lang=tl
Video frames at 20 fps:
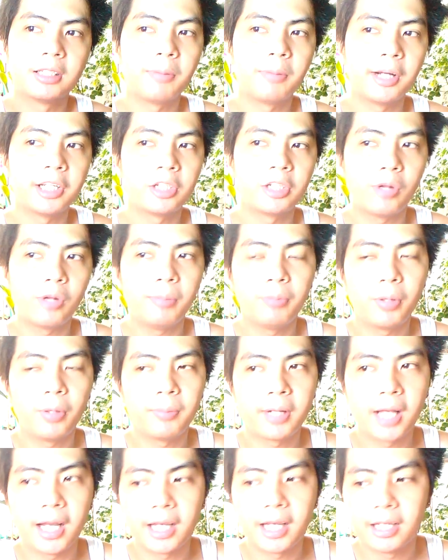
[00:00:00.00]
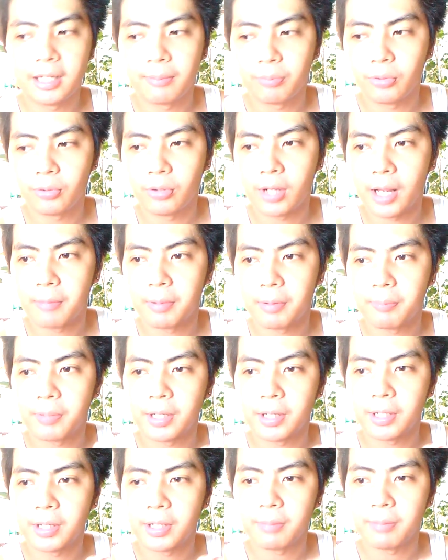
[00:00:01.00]
Sa March 12 po magaganap po ang
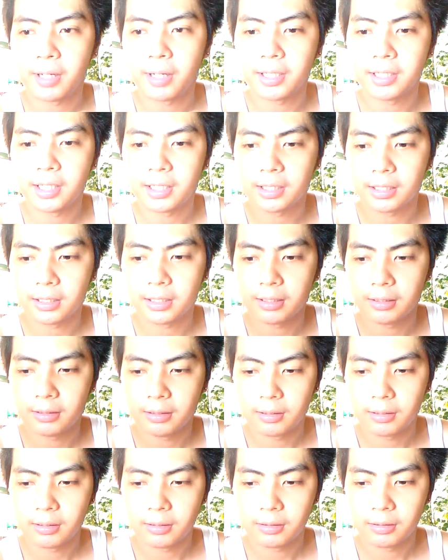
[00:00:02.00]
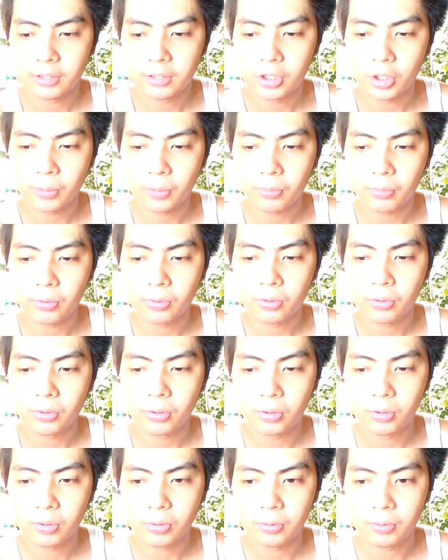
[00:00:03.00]
aming pre-pageant. Dito po
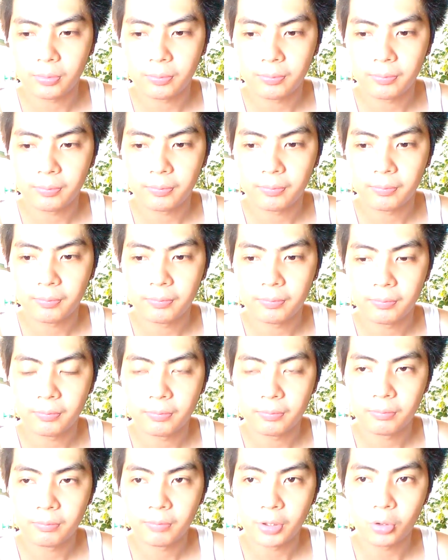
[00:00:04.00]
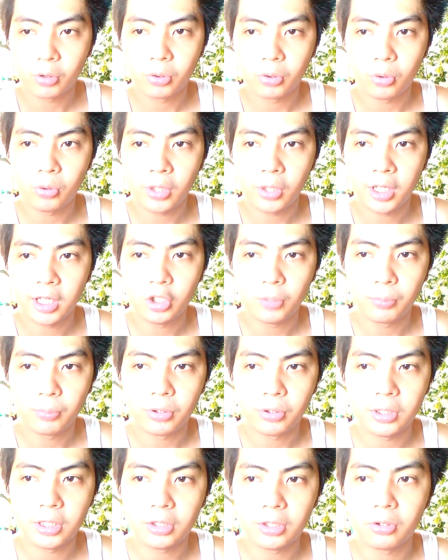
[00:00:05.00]
matutunghayan nyo
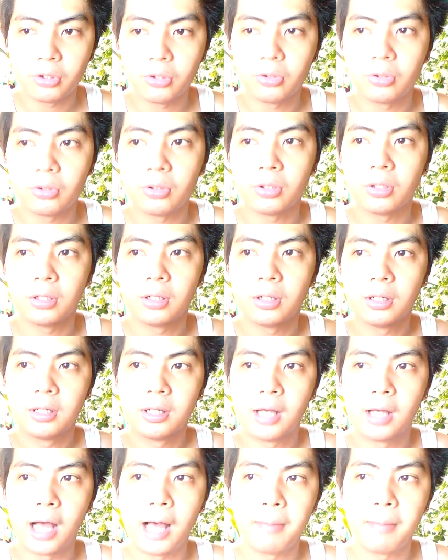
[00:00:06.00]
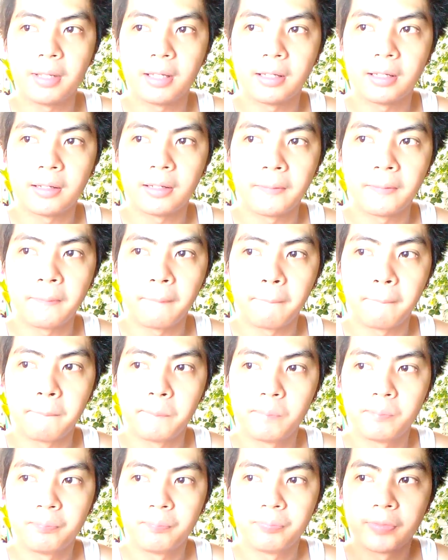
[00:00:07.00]
po dito yung aming
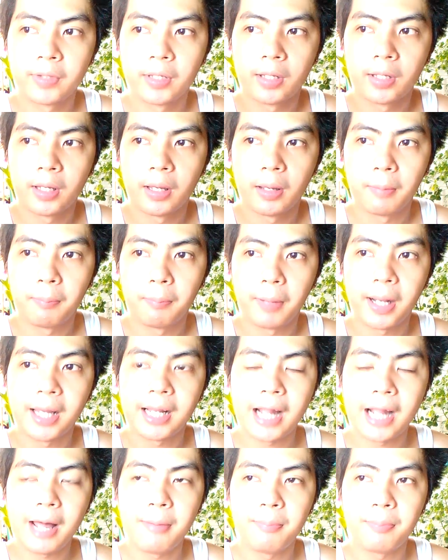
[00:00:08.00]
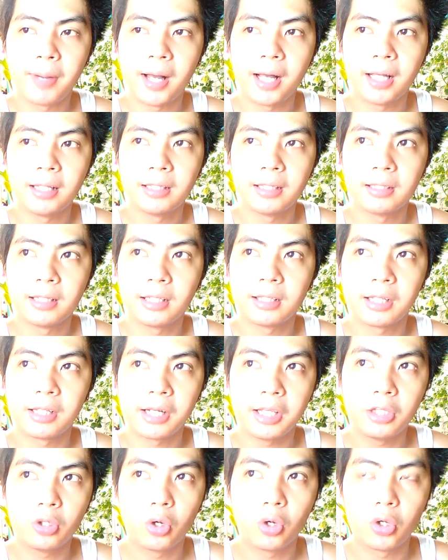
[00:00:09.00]
pagrampa ng
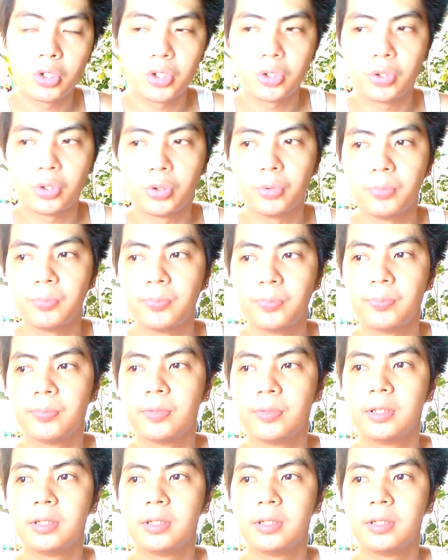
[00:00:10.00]
trade costume.